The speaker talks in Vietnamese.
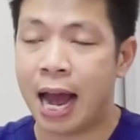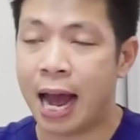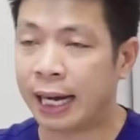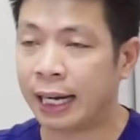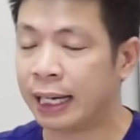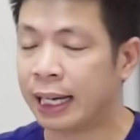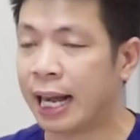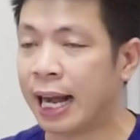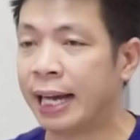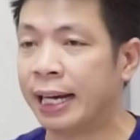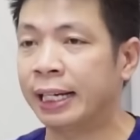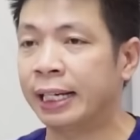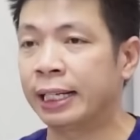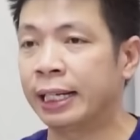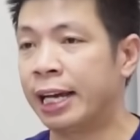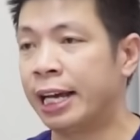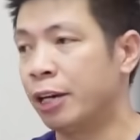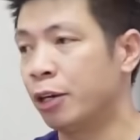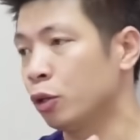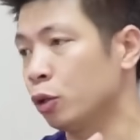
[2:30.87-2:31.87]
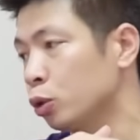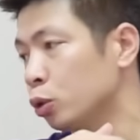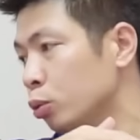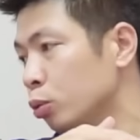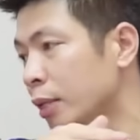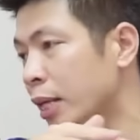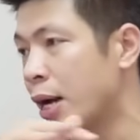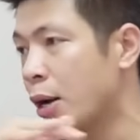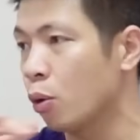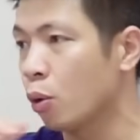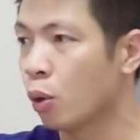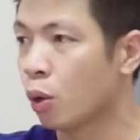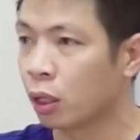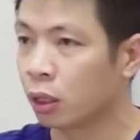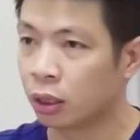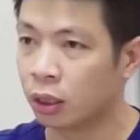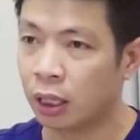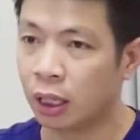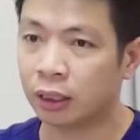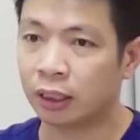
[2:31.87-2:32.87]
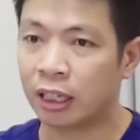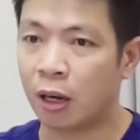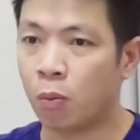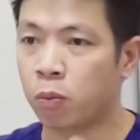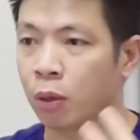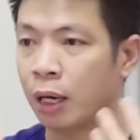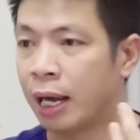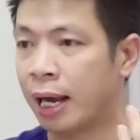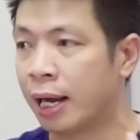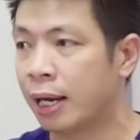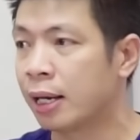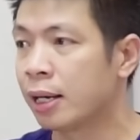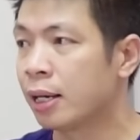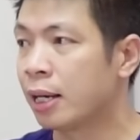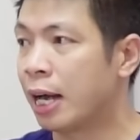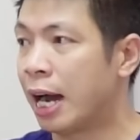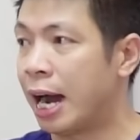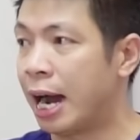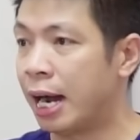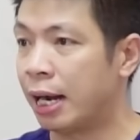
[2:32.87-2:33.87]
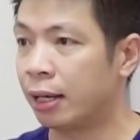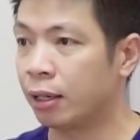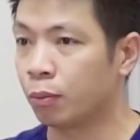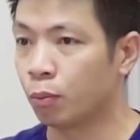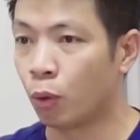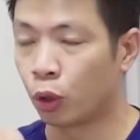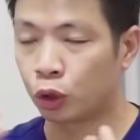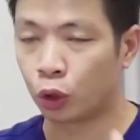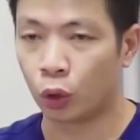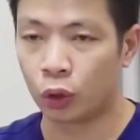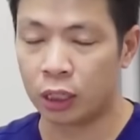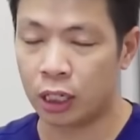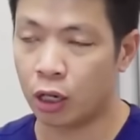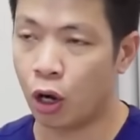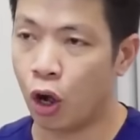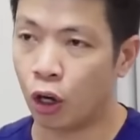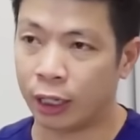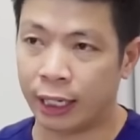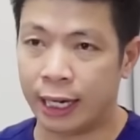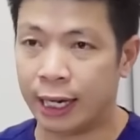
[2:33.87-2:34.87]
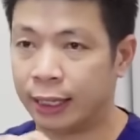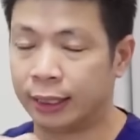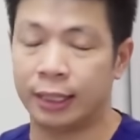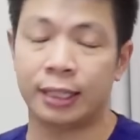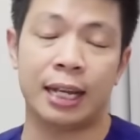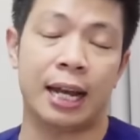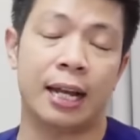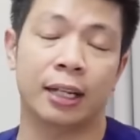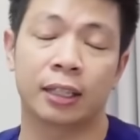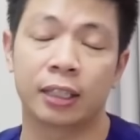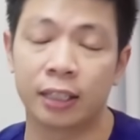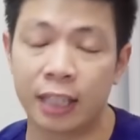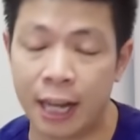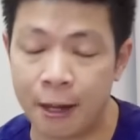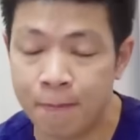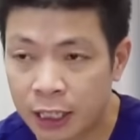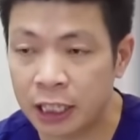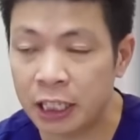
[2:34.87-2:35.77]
ăn canh này rồi chúng ta uống nước trong cả à, một số nước ngọt hay là tất cả các thứ đấy.